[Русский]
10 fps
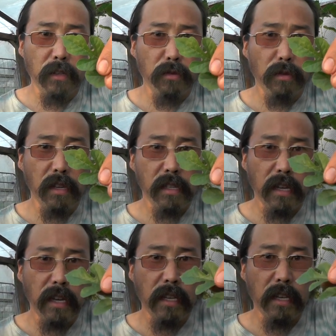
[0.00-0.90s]
То есть
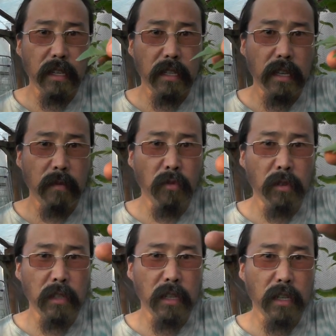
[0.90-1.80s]
энергия
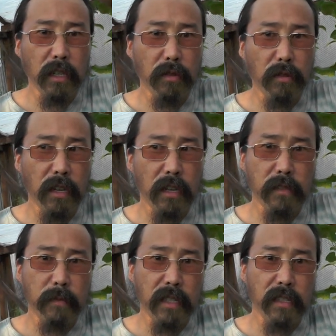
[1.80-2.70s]
молнии, которая
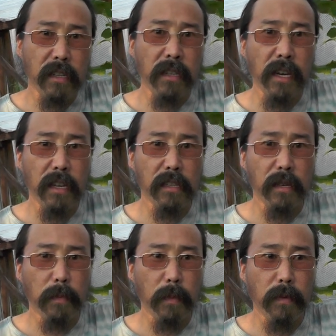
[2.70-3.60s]
распространяется
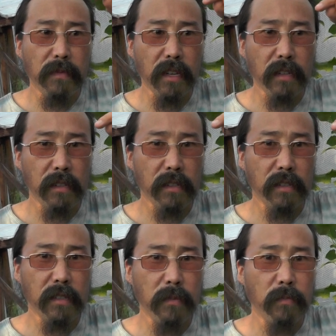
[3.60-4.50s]
по поверхности
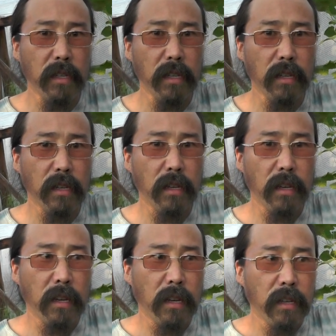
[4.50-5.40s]
Земли
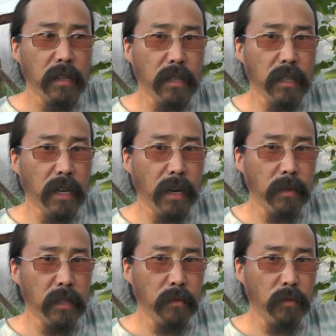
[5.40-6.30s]
над
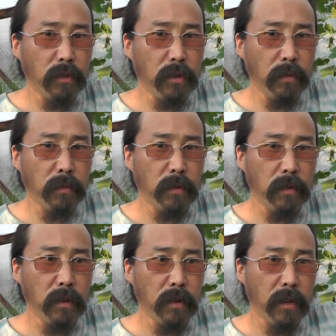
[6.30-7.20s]
каменным углем,
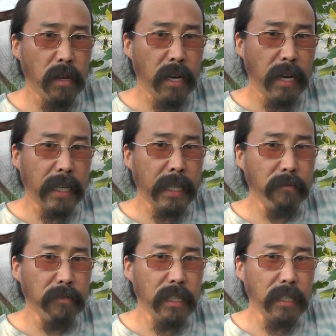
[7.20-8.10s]
она
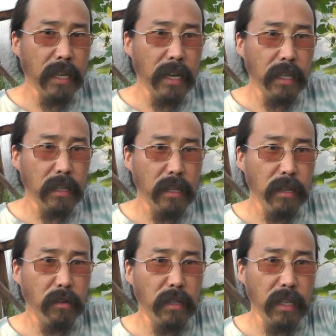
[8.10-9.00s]
вылетает
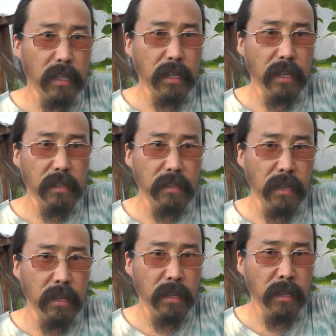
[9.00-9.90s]
от этих
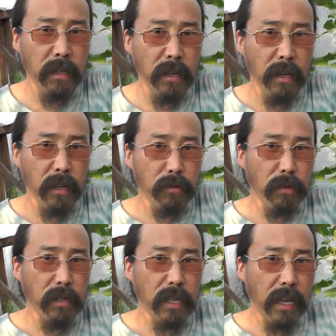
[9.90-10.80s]
растений – то
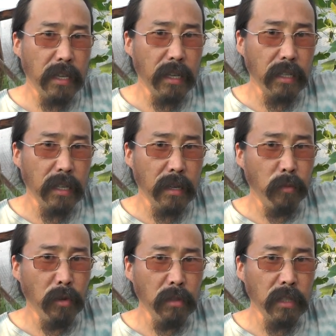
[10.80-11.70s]
есть энергия
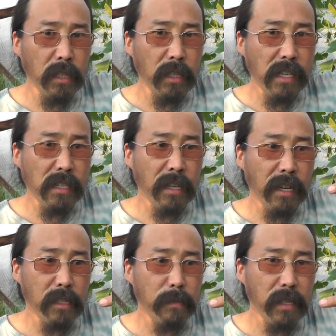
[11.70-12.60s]
молнии должна
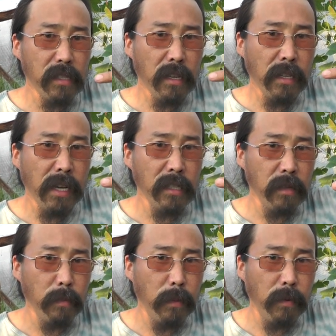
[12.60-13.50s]
распространяться
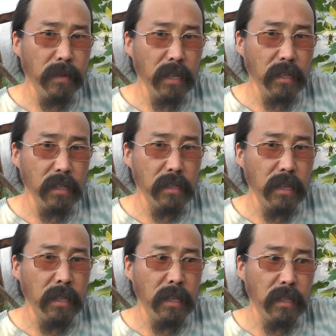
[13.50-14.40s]
по поверхности
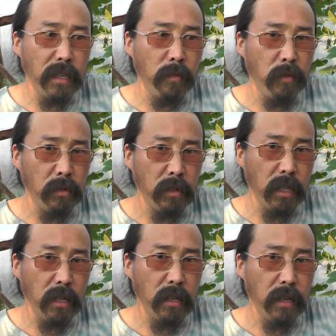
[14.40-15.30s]
энергии
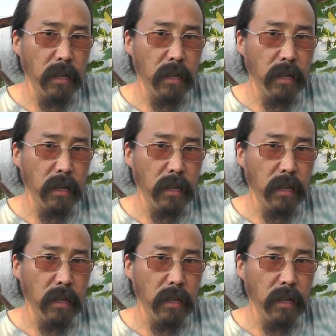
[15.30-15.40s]
молнии.